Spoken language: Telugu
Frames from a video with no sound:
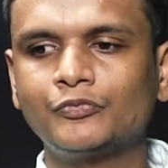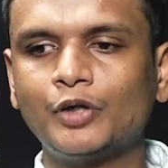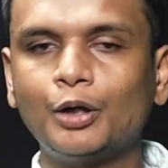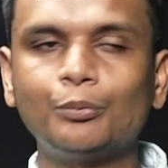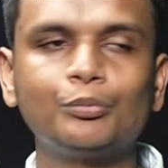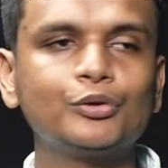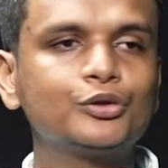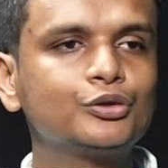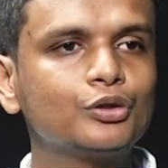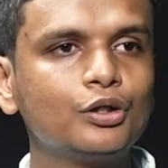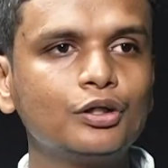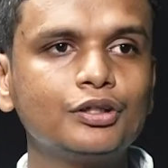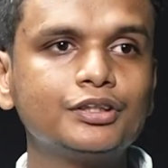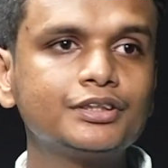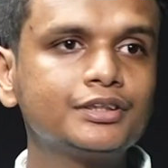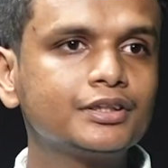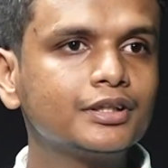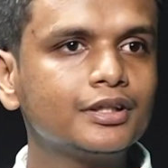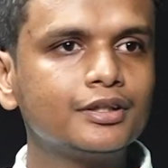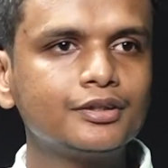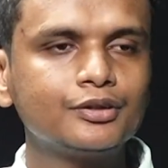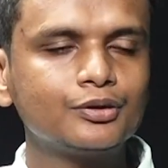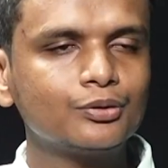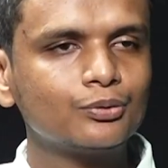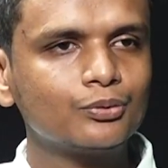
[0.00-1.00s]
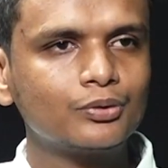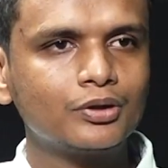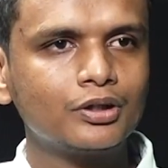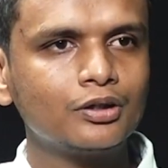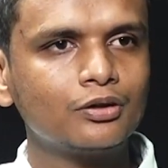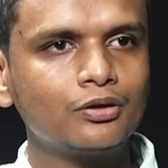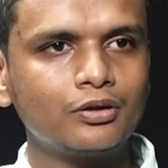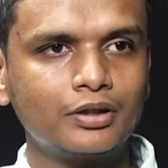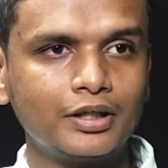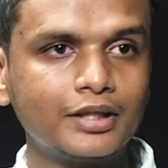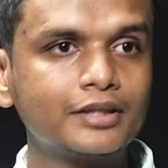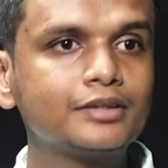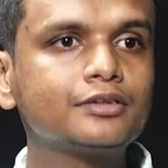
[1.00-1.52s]
అప్పుడు షార్ట్స్ చేంజ్
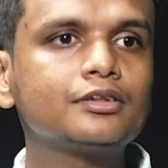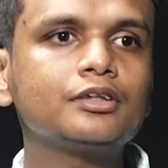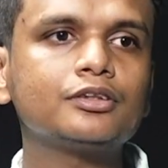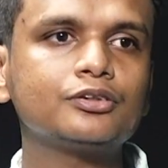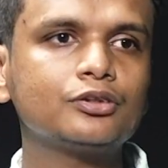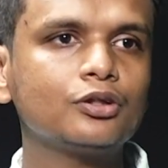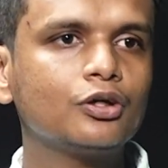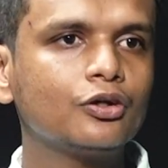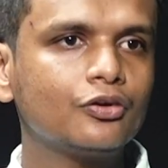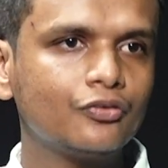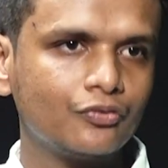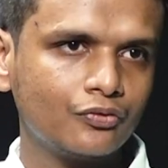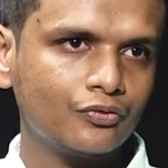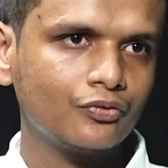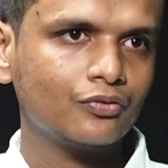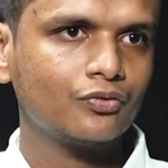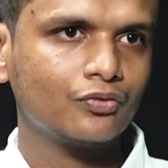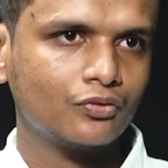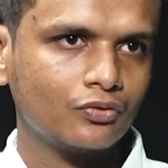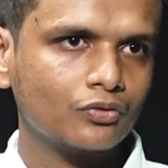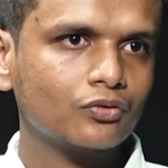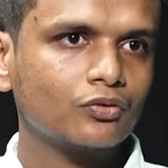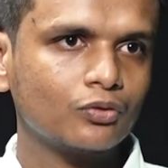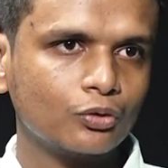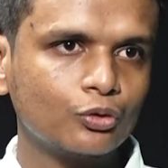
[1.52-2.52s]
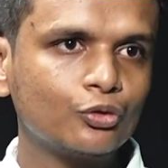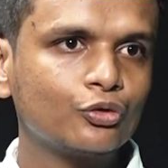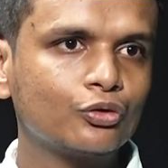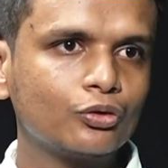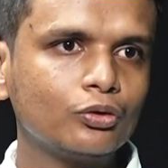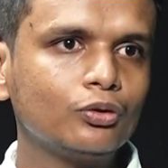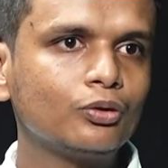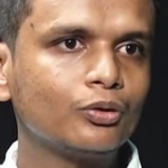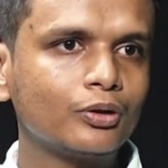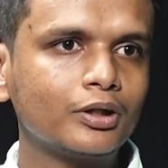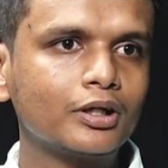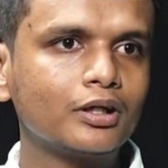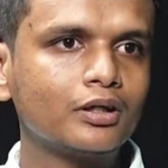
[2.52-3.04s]
అవుతాయి ఆర్ ఎక్స్ట్రా షార్ట్స్
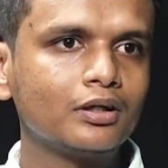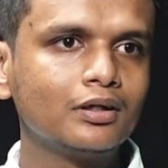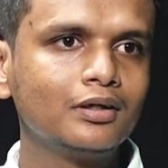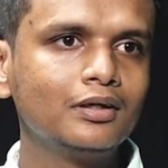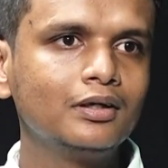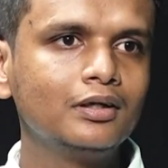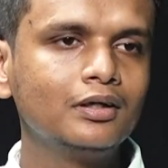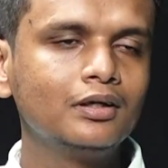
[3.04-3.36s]
వస్తూ ఉంటాయి